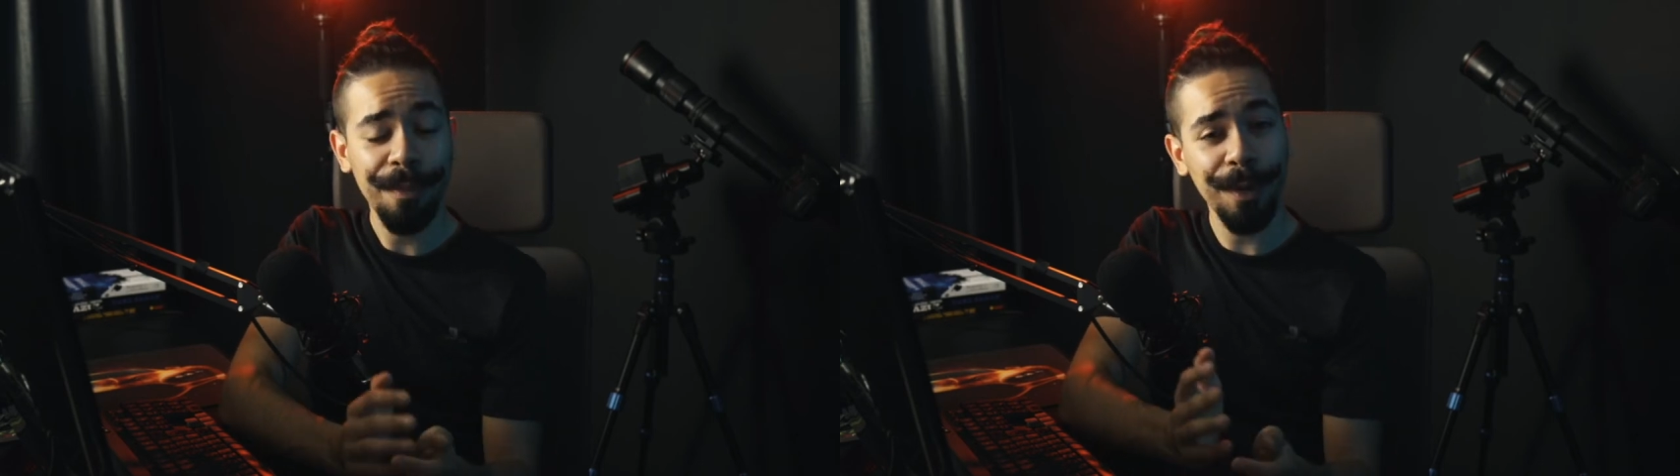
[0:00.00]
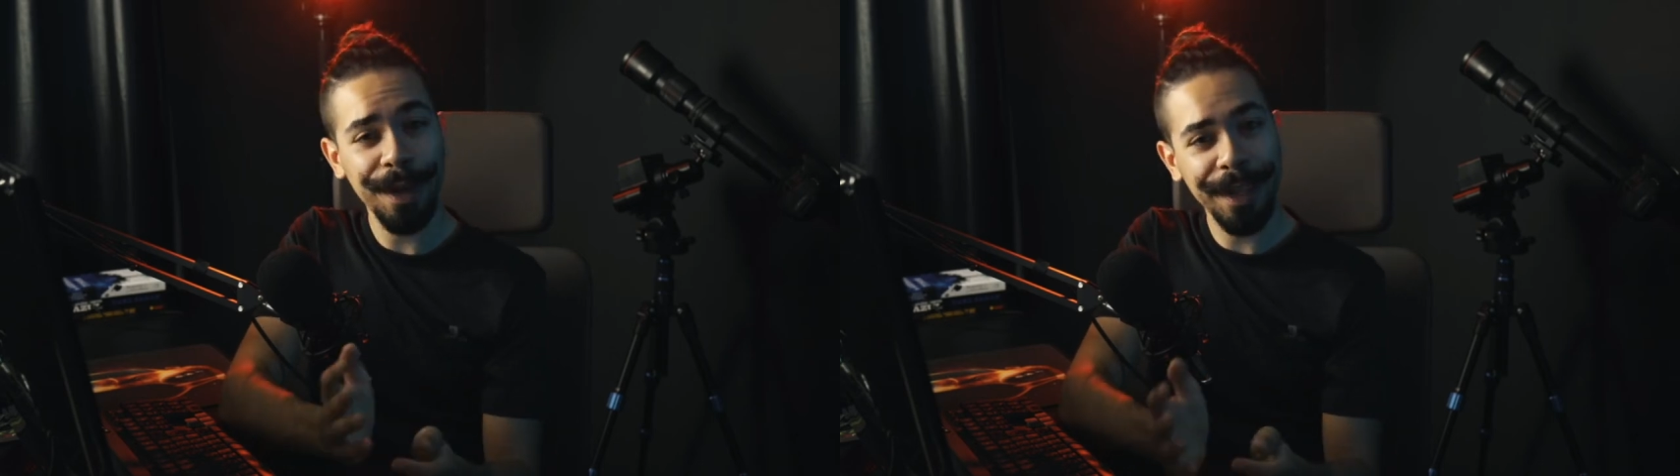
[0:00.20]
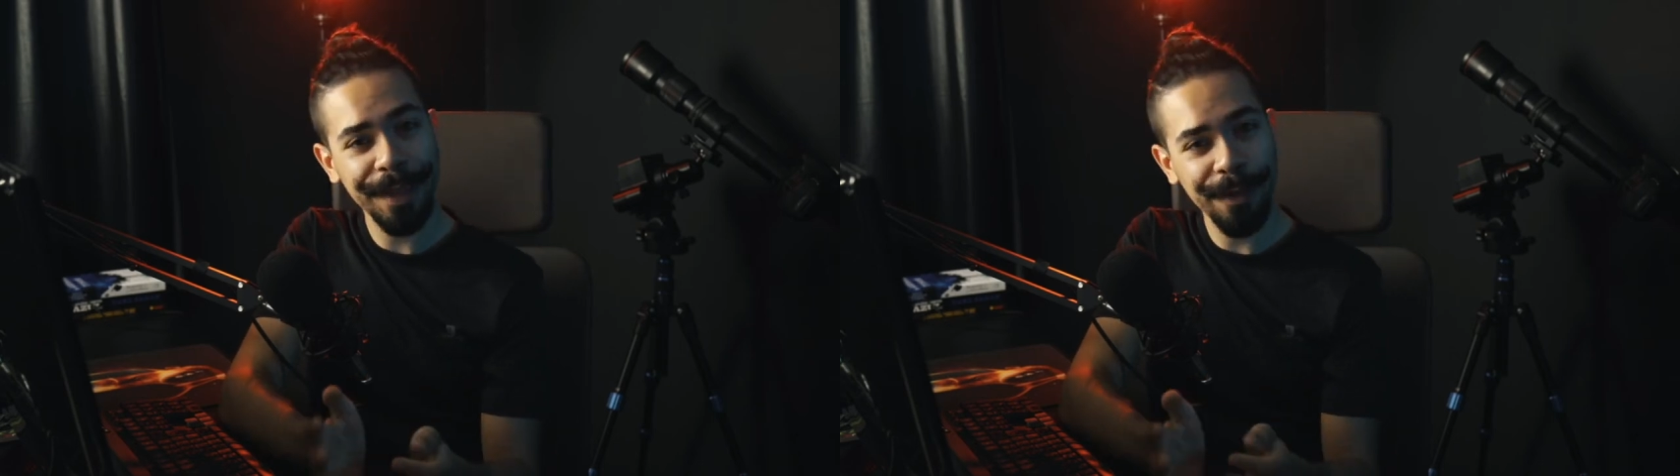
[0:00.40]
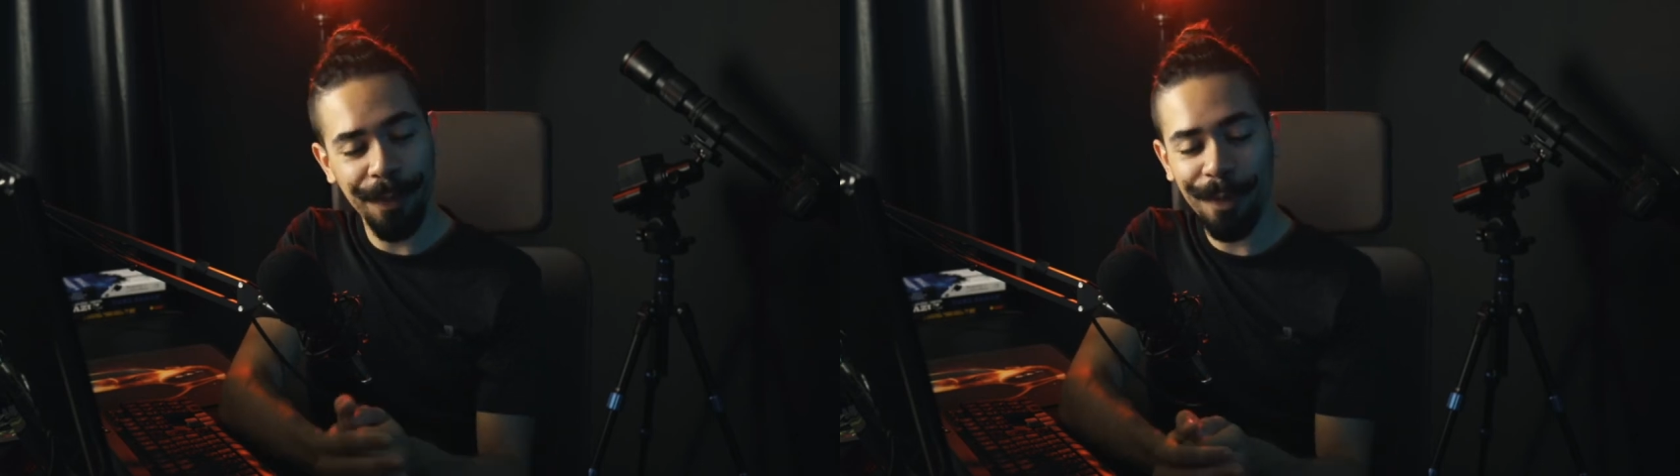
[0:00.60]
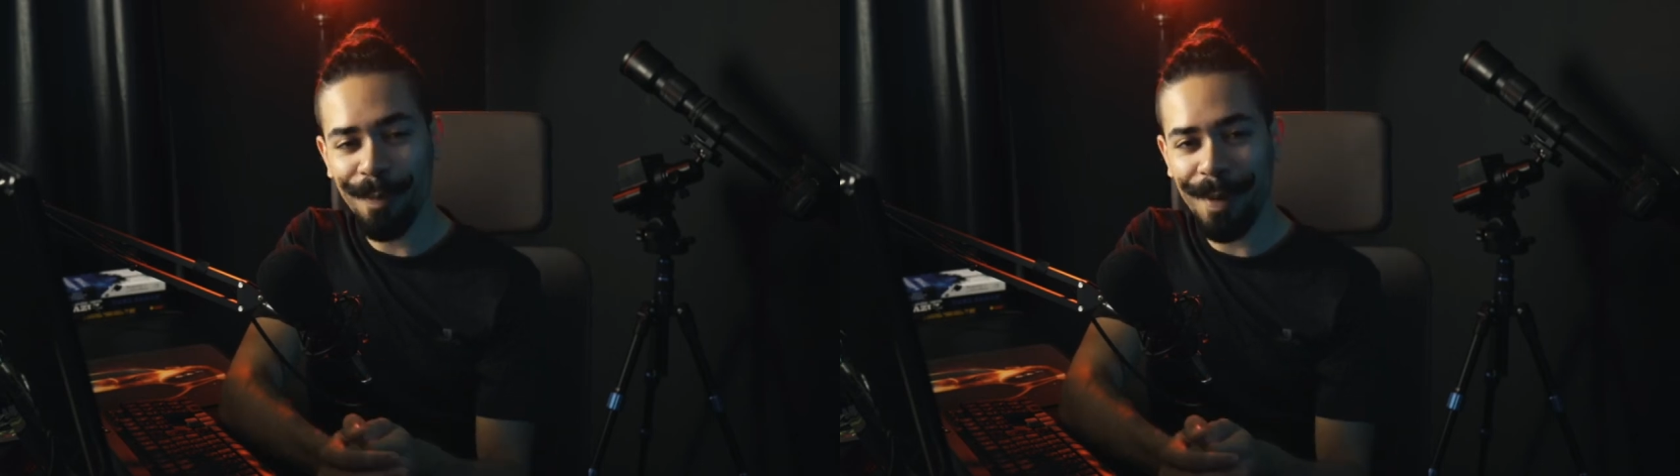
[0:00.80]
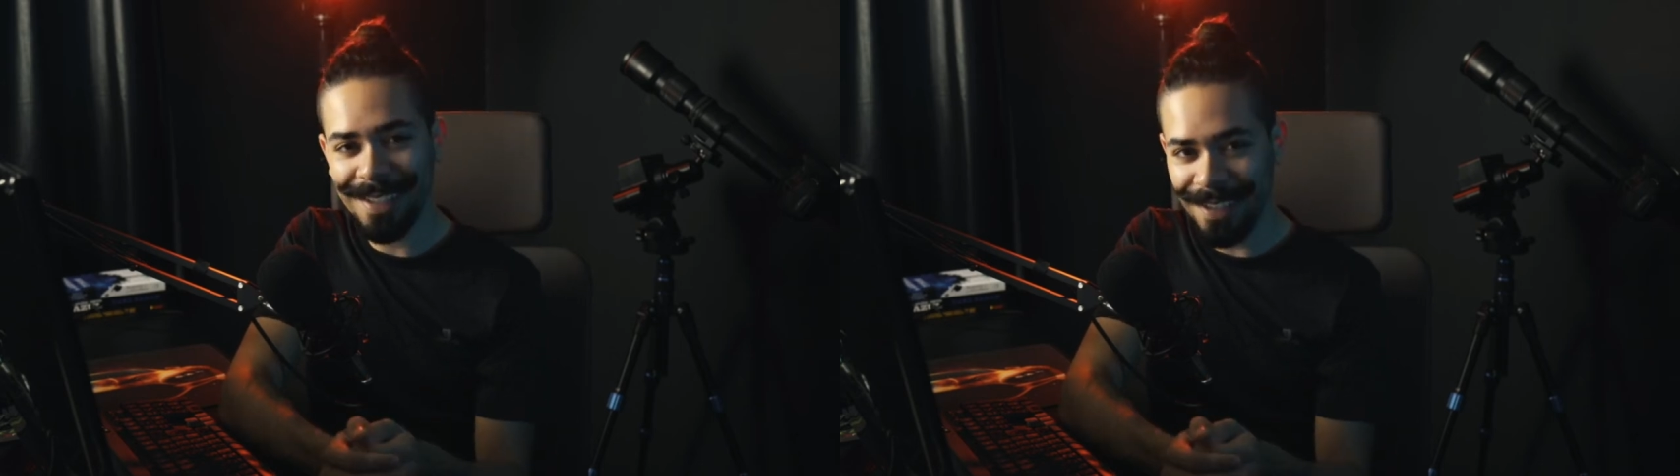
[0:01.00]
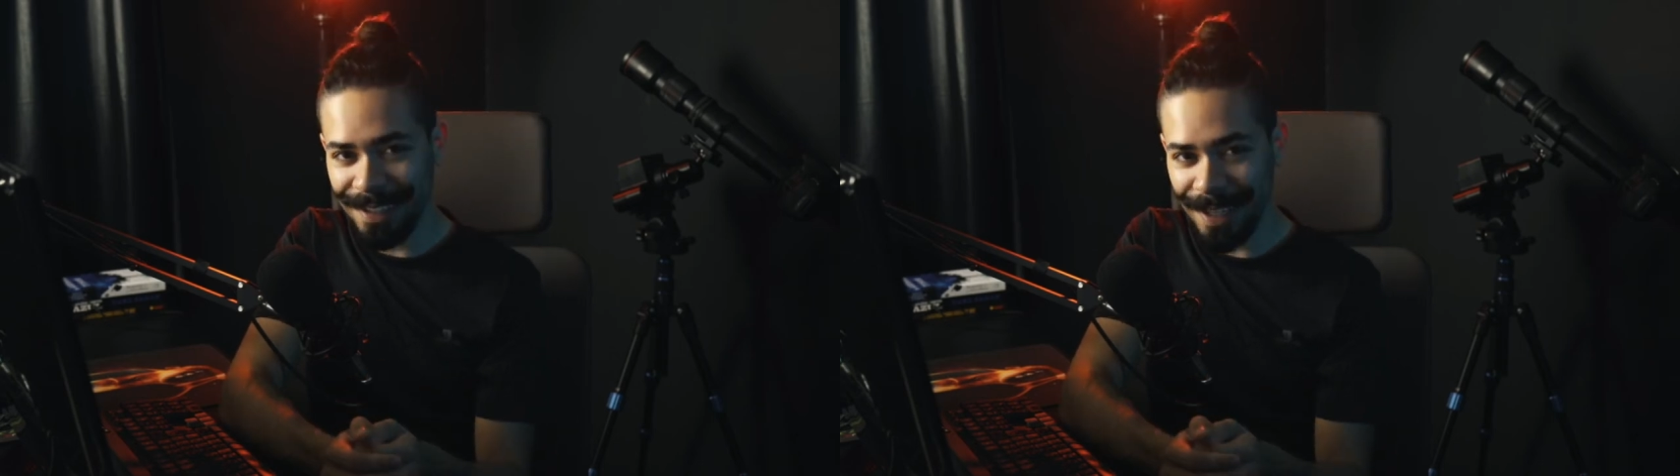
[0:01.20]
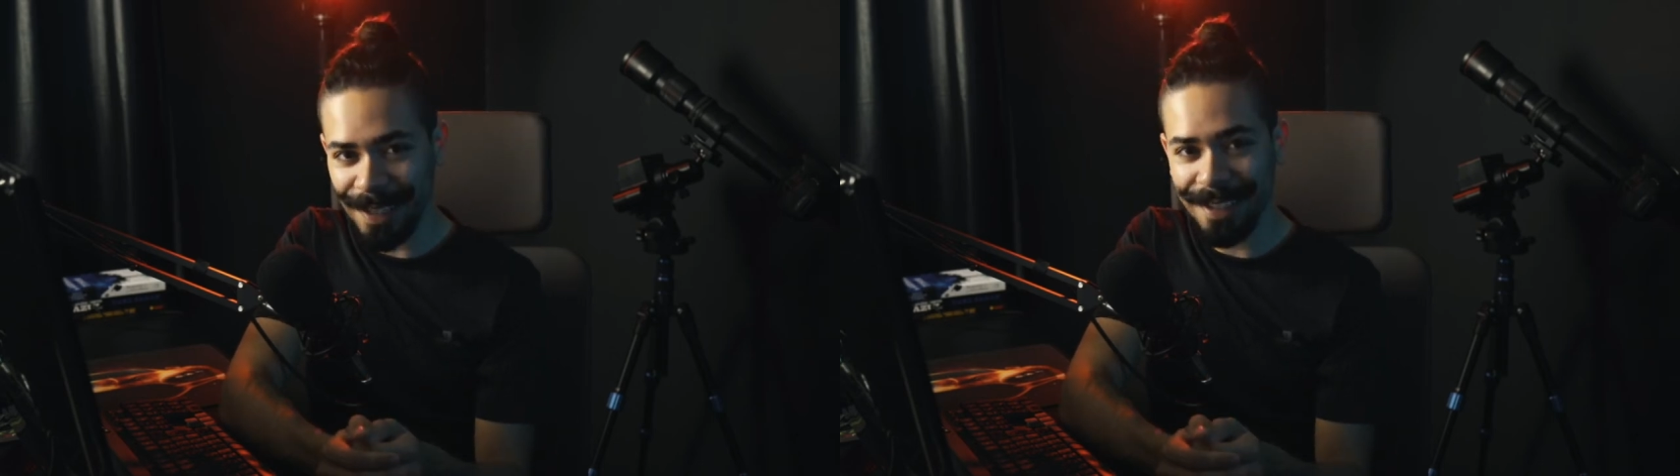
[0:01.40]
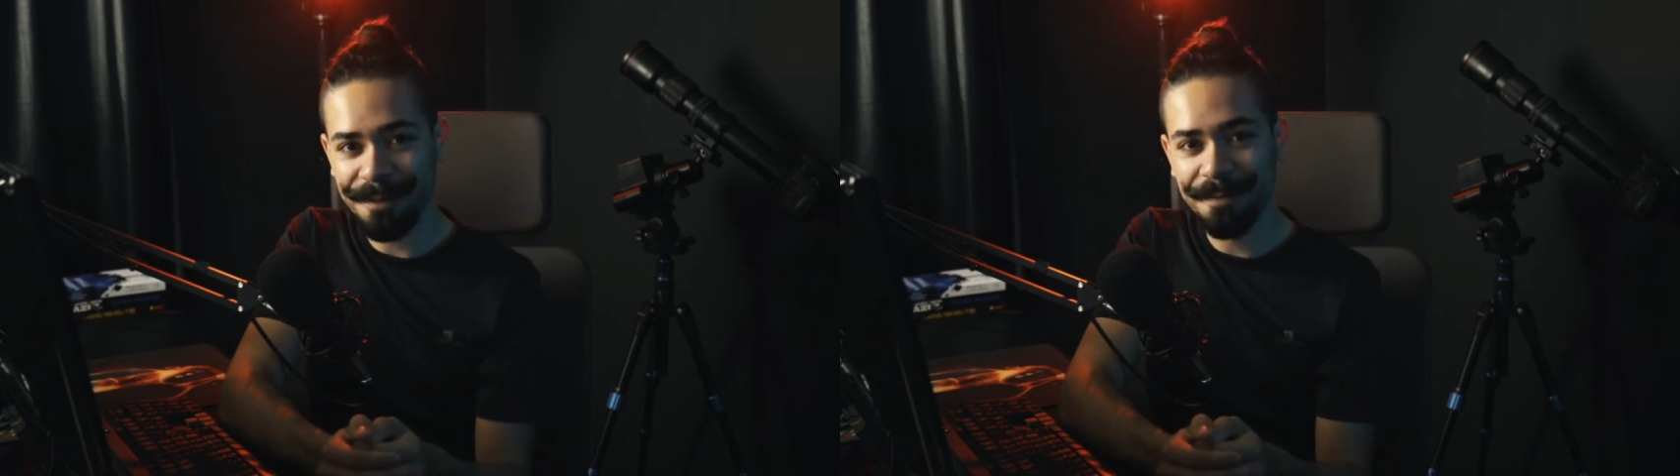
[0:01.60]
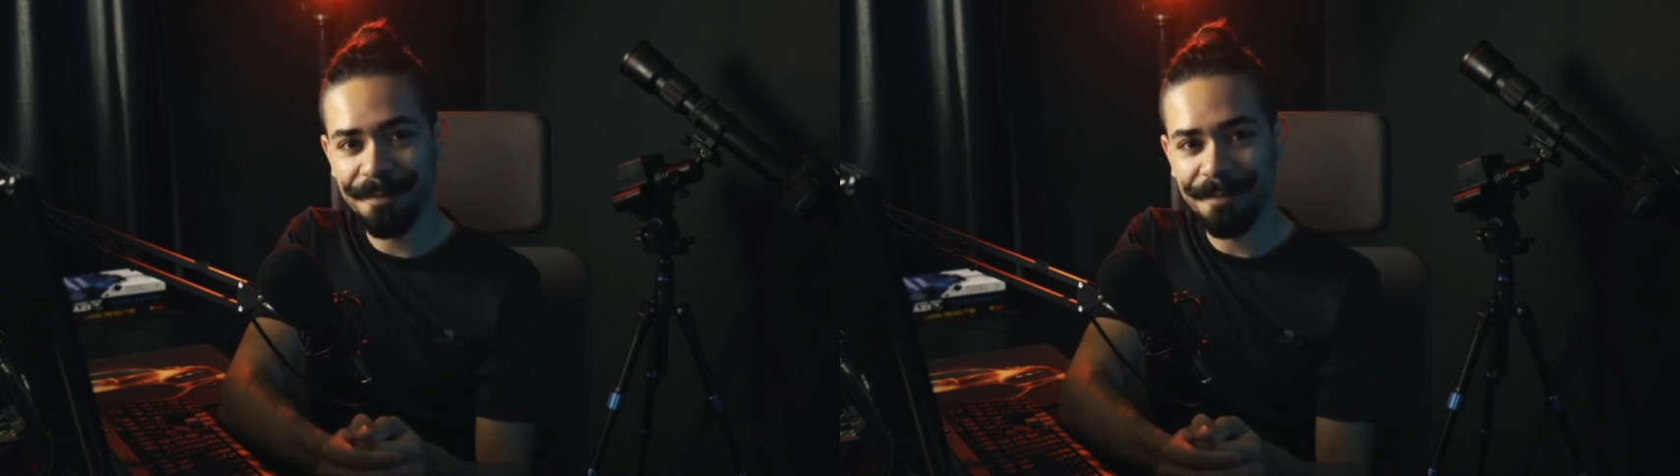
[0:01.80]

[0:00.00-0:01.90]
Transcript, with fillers: porém um pouco mais intensa.